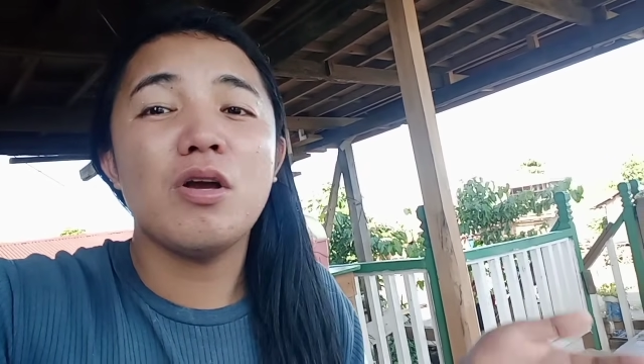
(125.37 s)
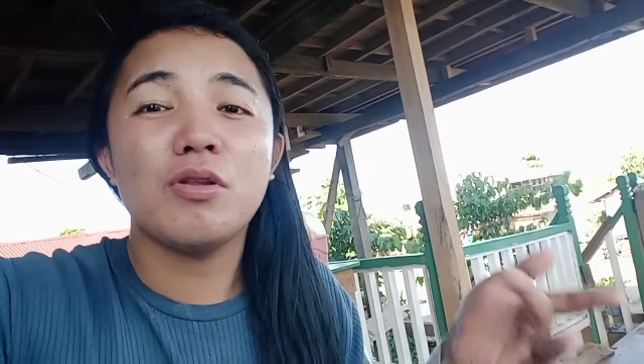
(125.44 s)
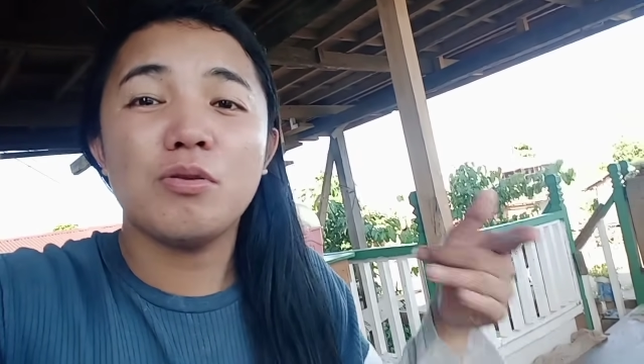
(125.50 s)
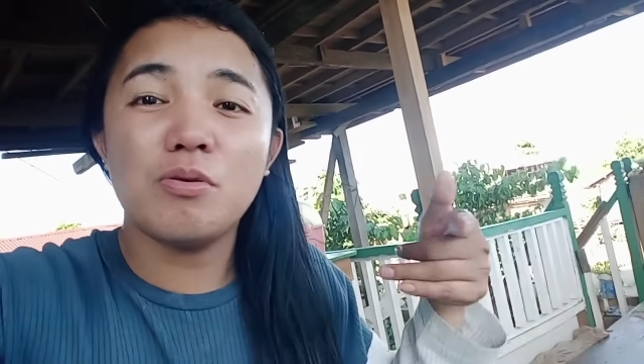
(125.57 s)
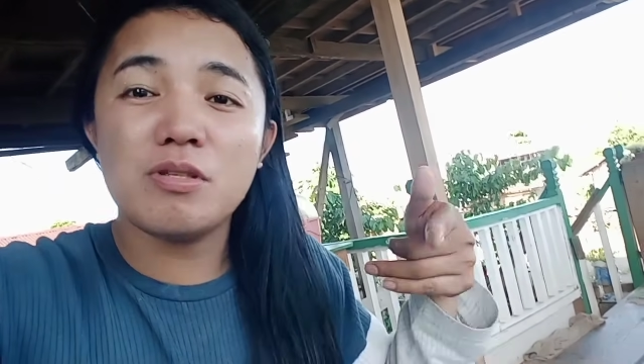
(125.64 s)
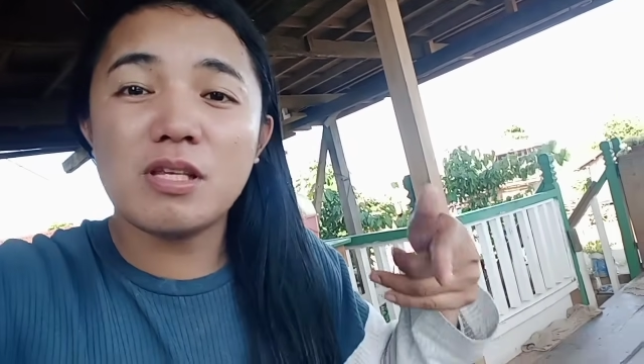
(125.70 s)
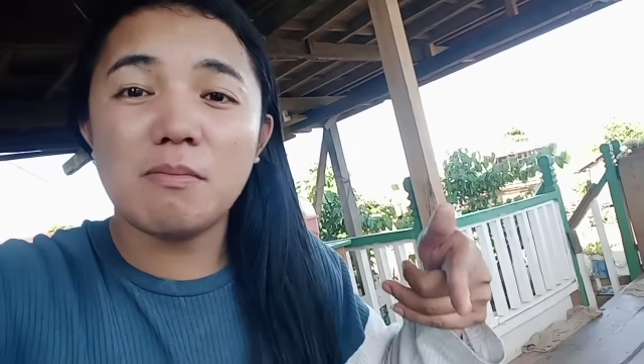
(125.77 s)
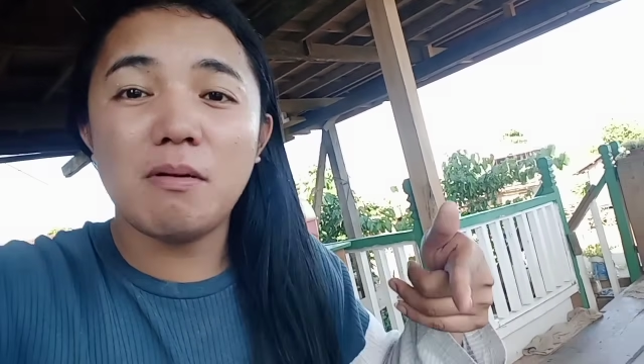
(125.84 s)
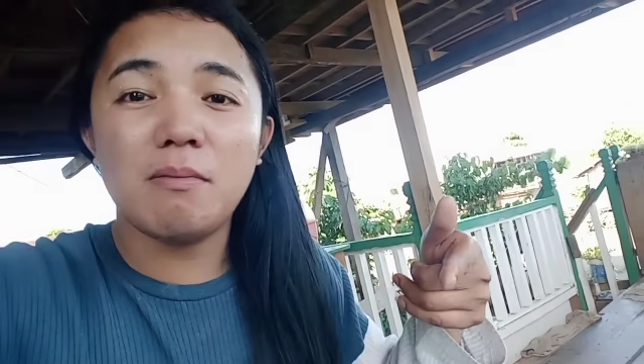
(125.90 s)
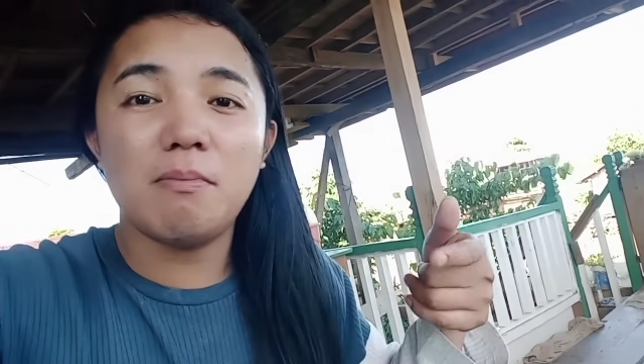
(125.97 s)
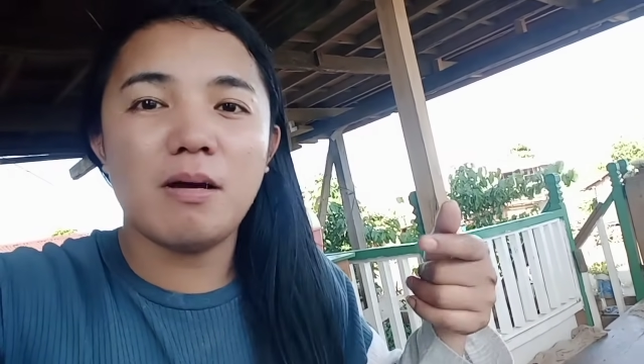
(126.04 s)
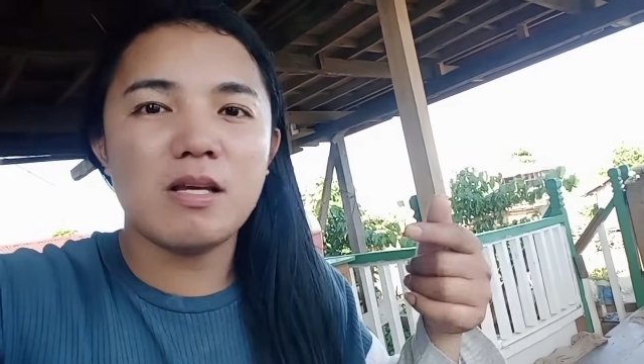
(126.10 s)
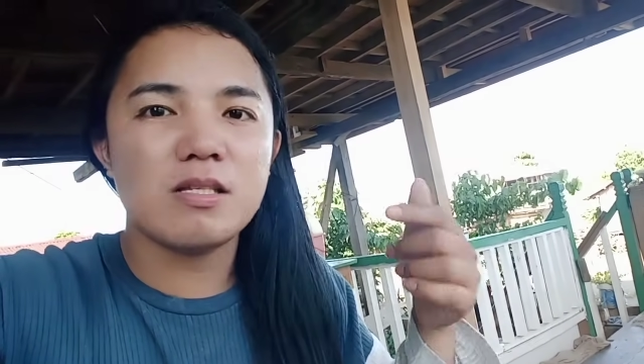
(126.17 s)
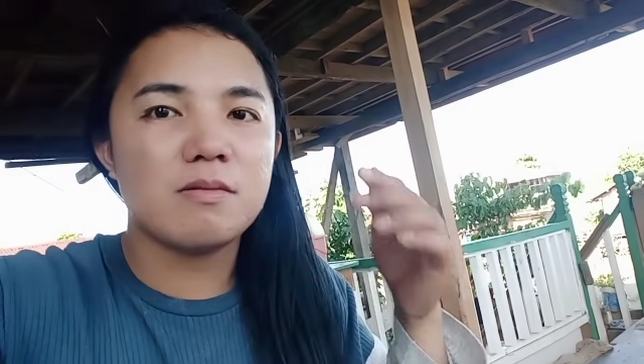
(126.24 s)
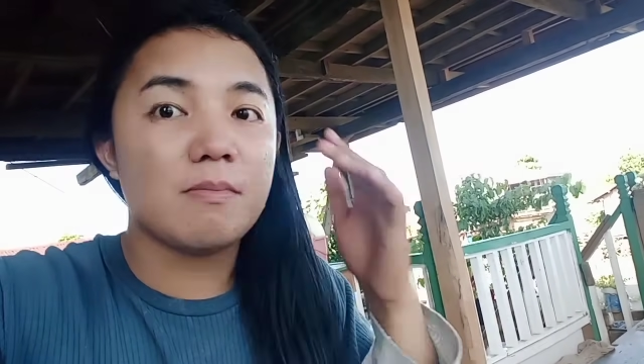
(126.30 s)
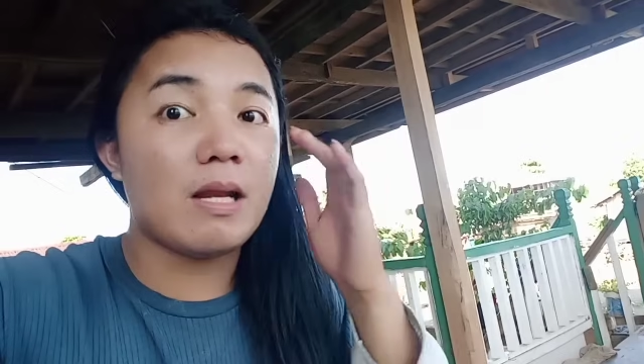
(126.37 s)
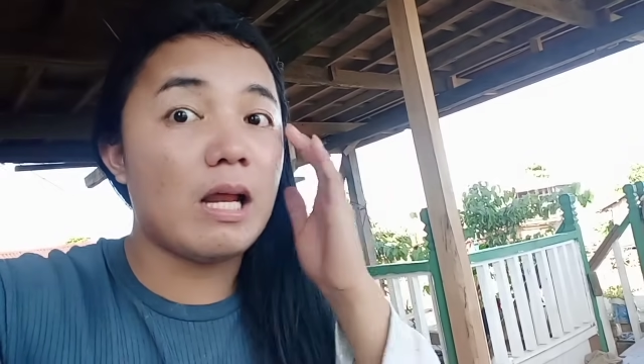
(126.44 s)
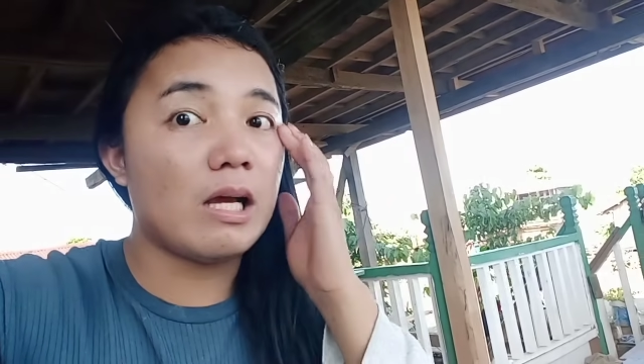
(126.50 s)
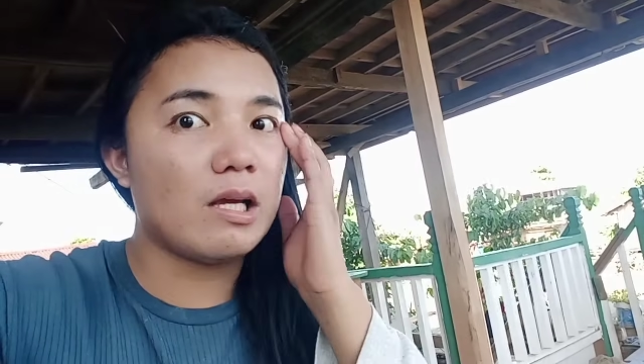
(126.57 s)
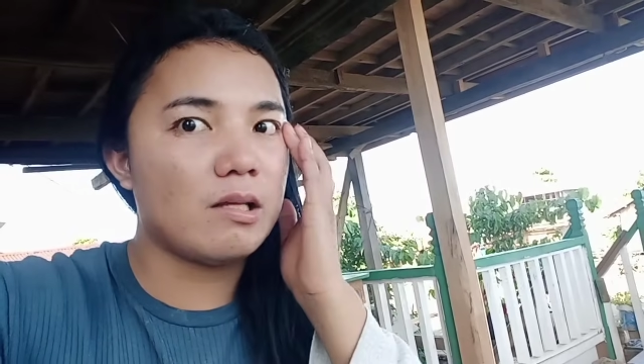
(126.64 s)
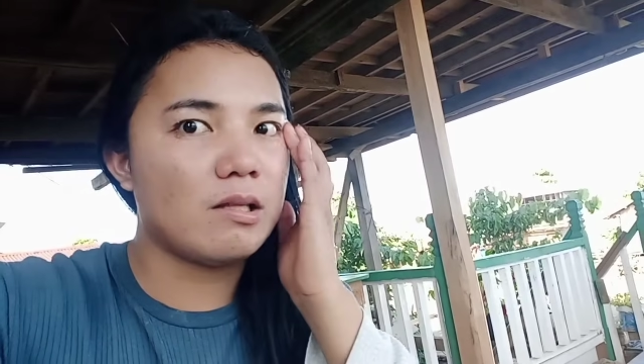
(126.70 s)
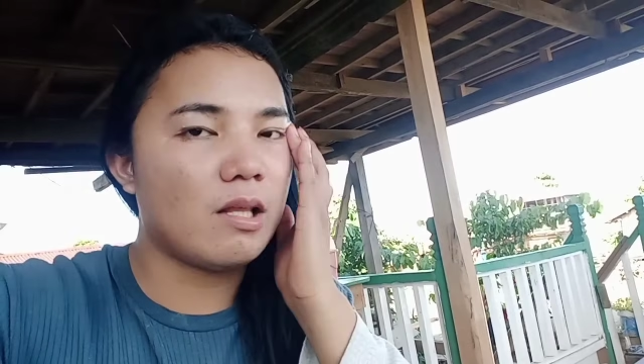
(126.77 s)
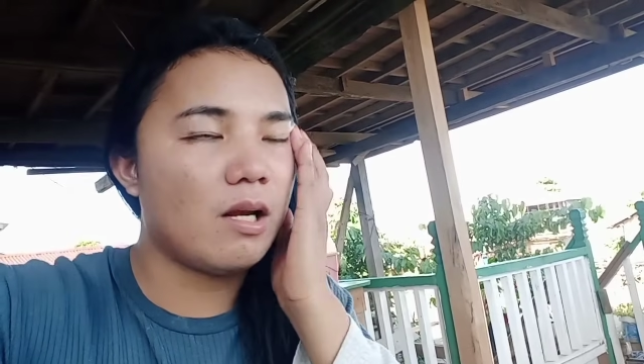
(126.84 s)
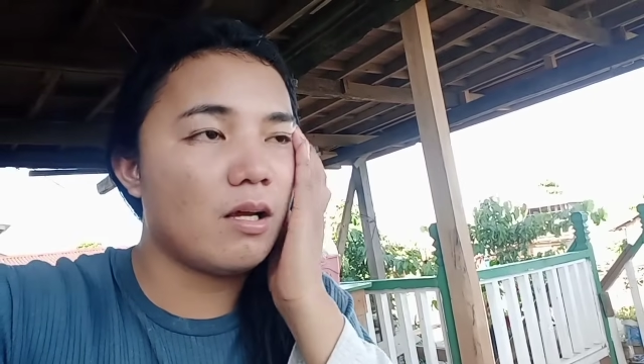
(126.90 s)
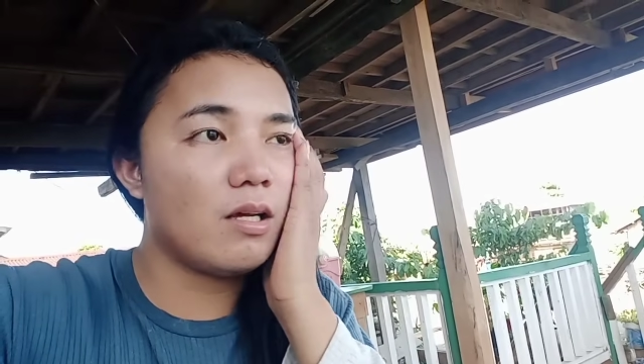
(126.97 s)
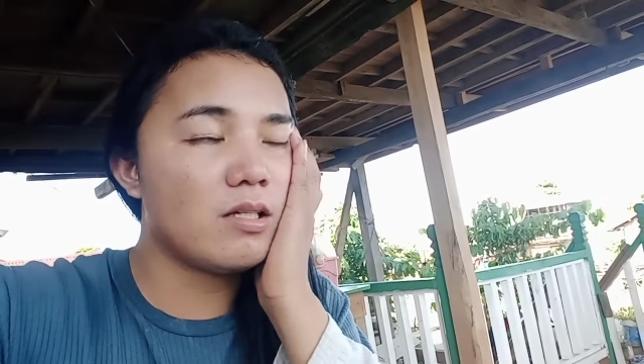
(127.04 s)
doon sa baba is malaki talaga